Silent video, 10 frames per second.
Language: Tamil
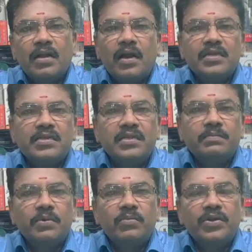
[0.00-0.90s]
நாளை
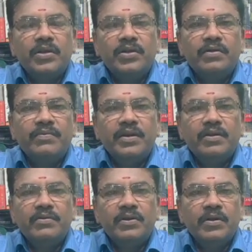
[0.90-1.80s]
சந்திப்போம் ஒரு இனிய
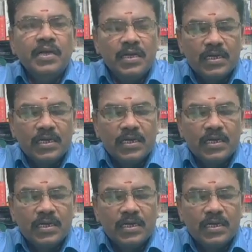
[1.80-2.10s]
வீடியோ வீடு